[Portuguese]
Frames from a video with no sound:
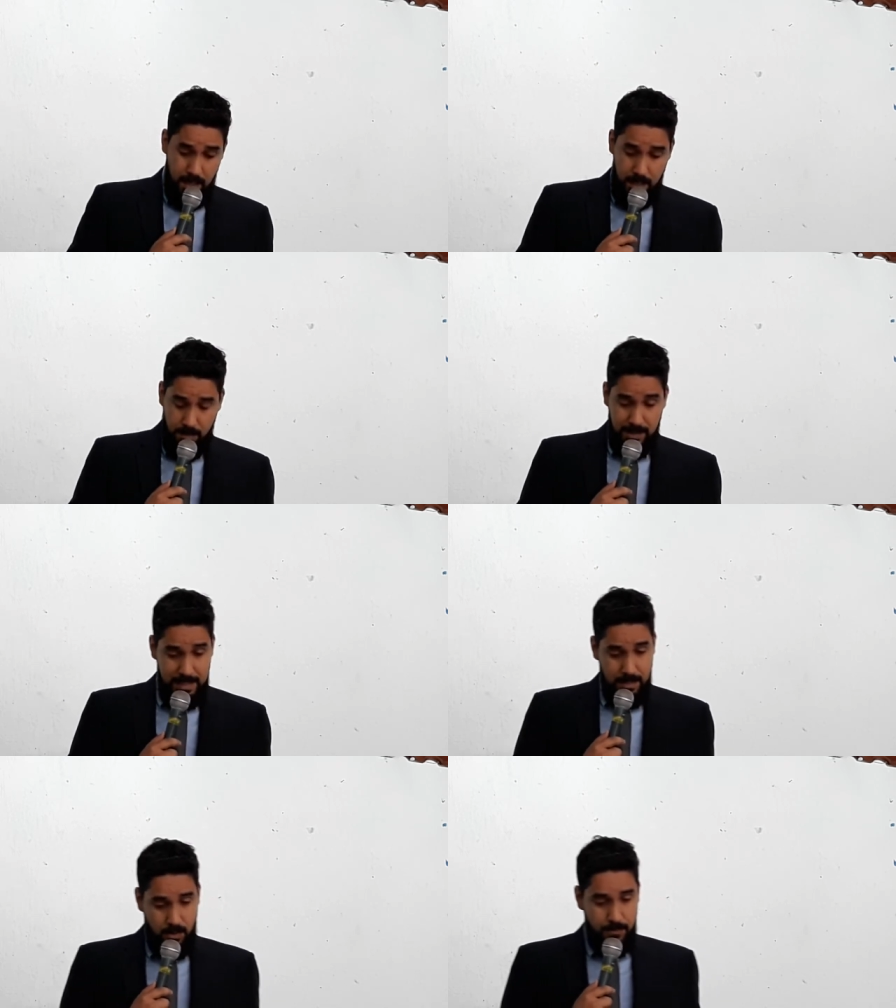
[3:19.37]
e quando
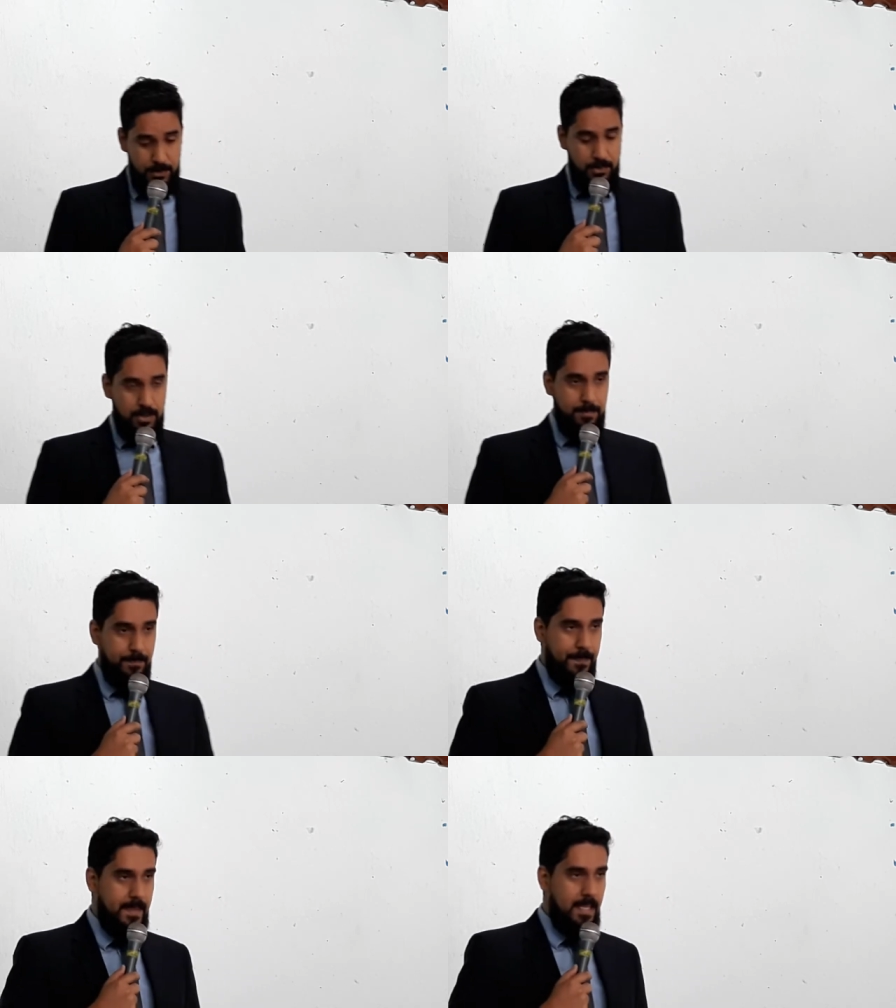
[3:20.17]
ele convidou,
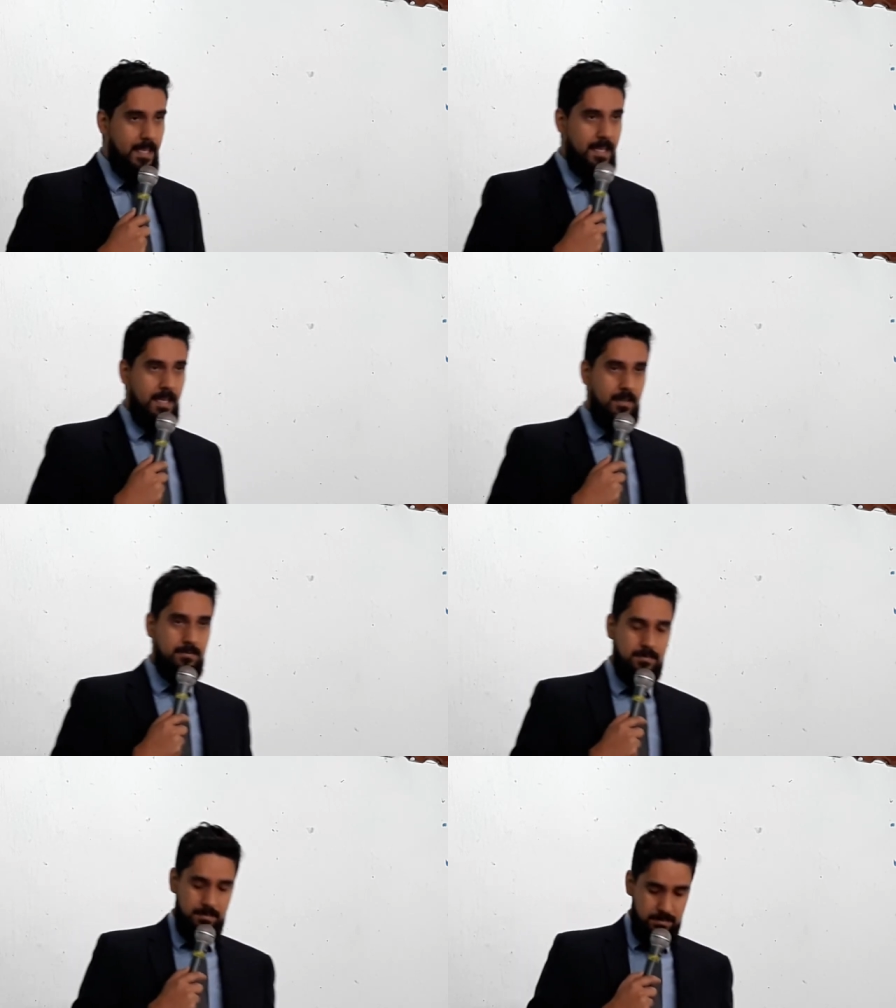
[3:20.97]

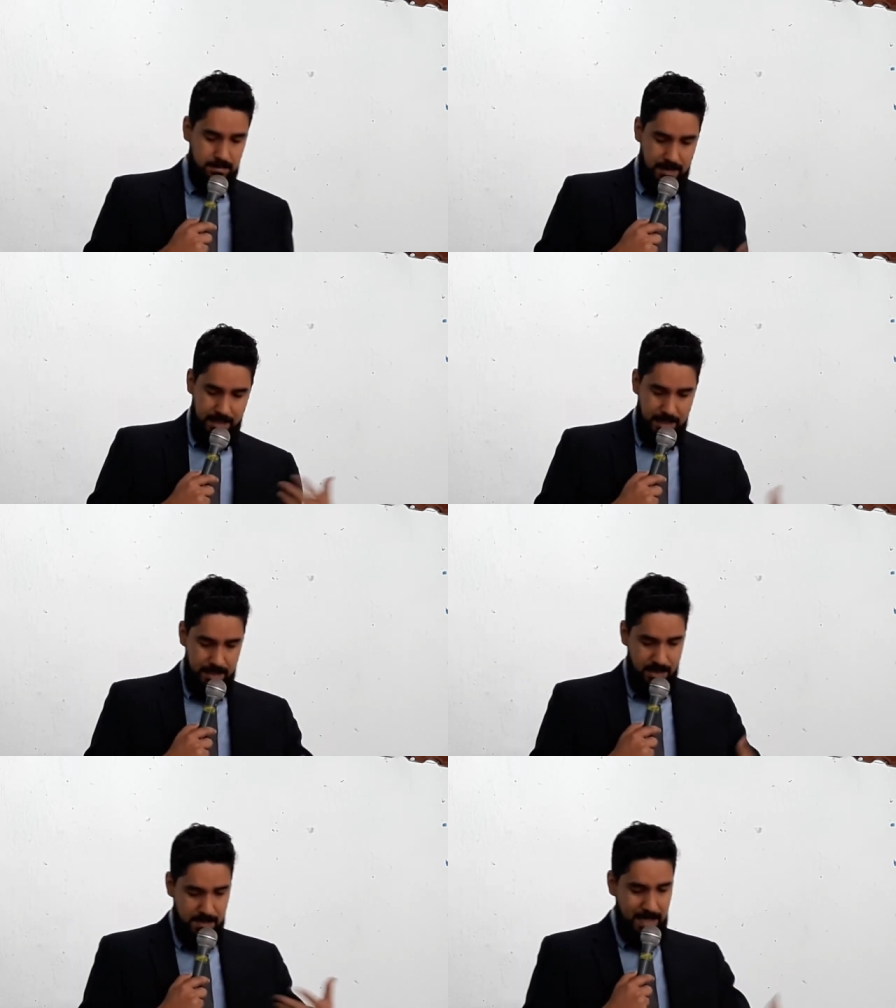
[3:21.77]
eu,
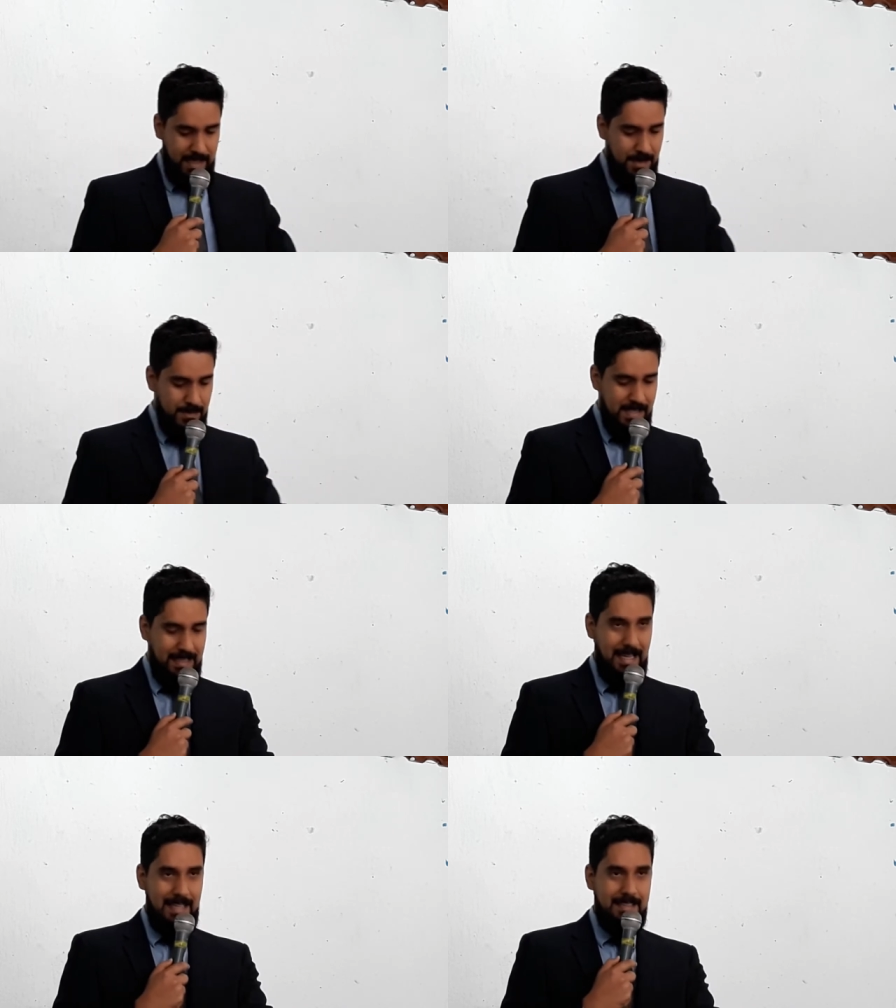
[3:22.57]
nós marcamos a
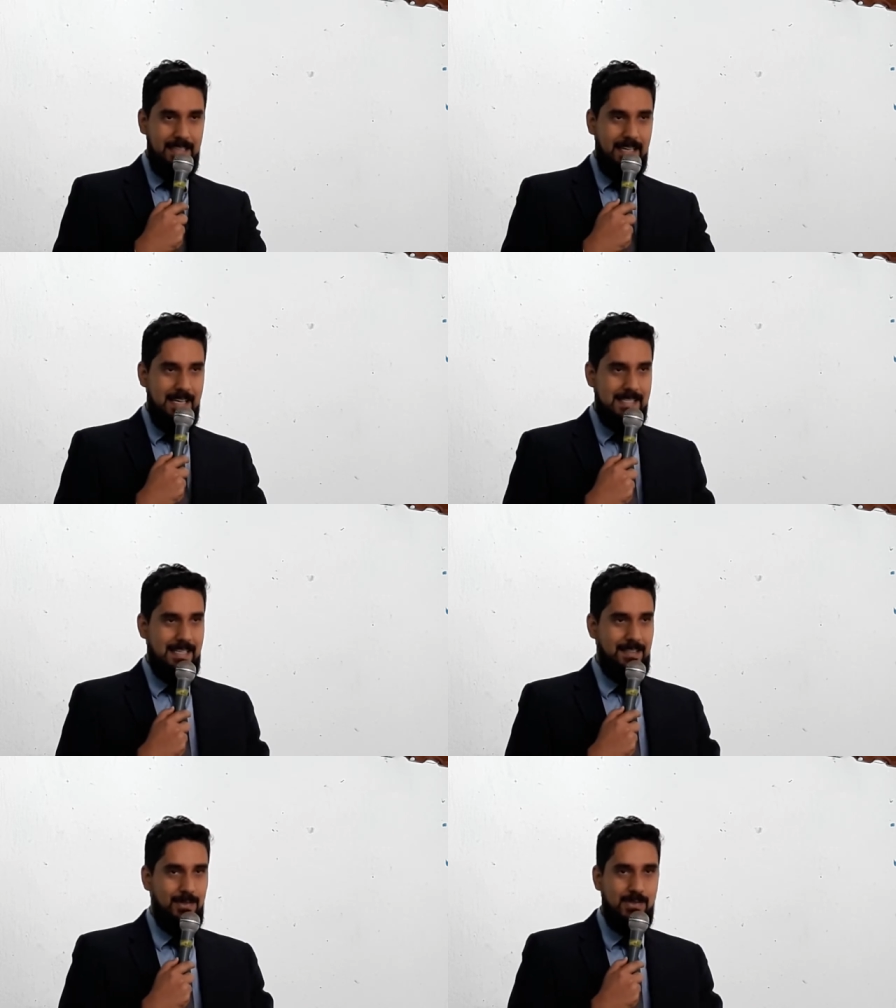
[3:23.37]
data e graças
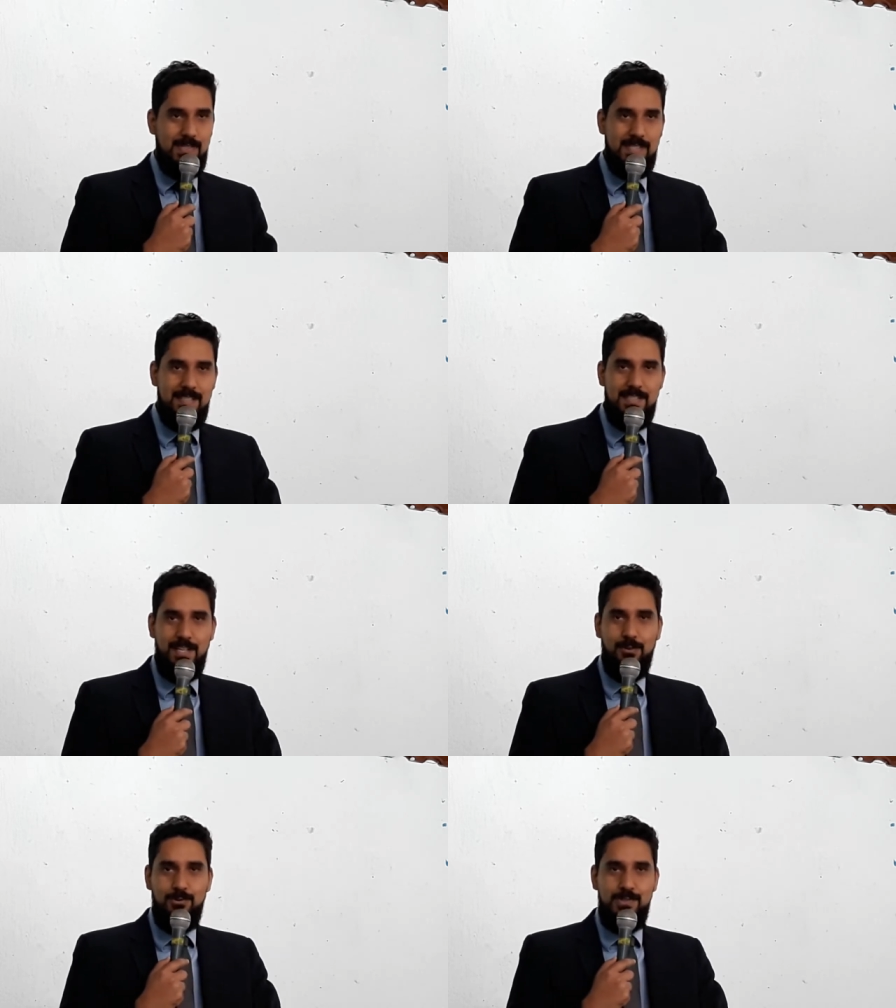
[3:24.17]
a Deus
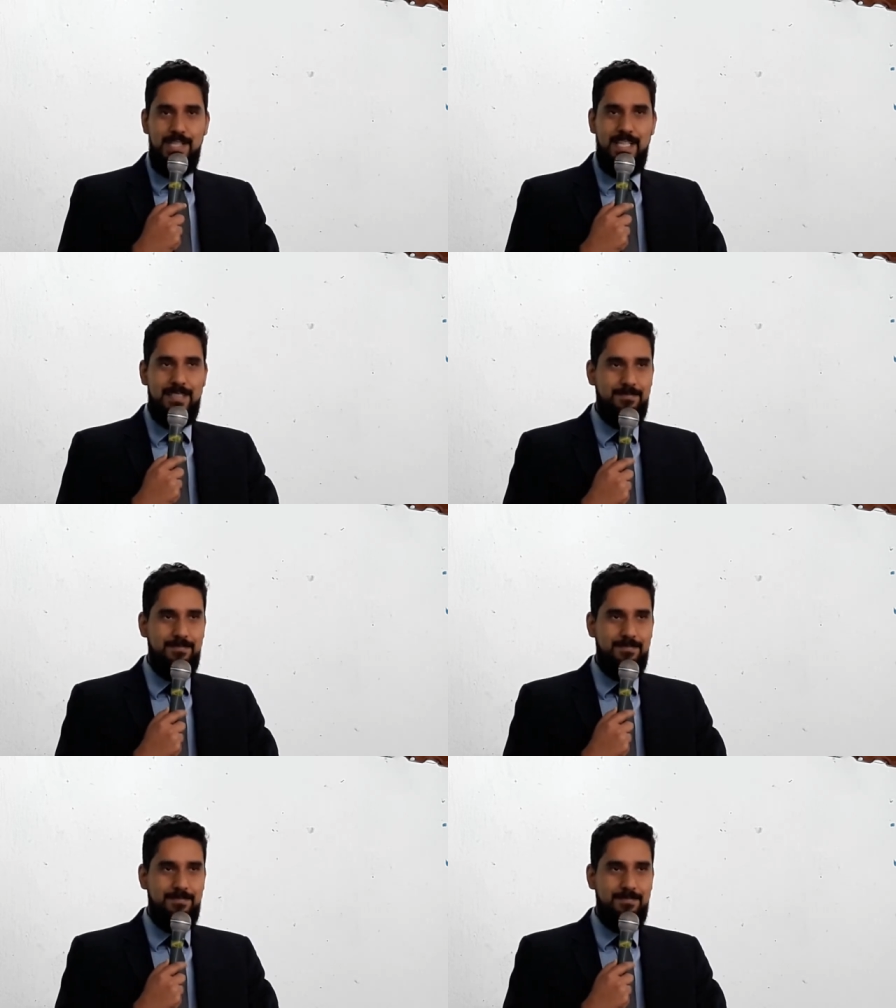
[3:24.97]
chegou o dia.